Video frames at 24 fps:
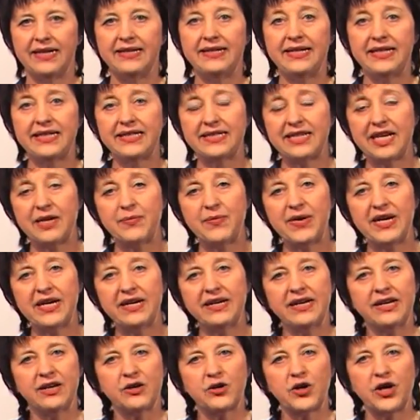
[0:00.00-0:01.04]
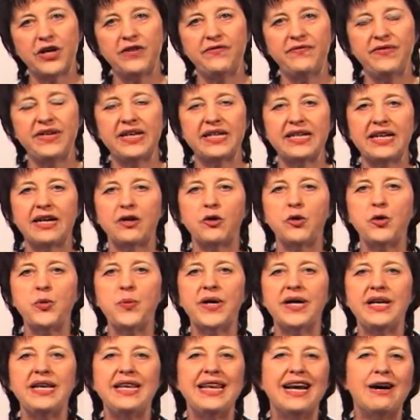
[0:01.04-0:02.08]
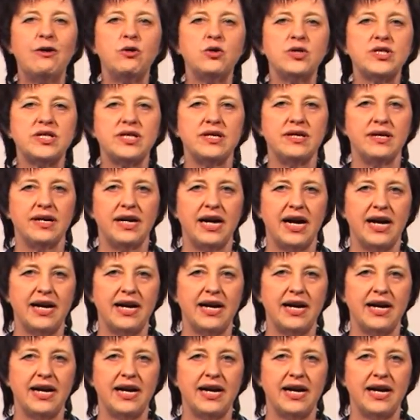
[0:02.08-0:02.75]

Nicht immer können wir darüber laut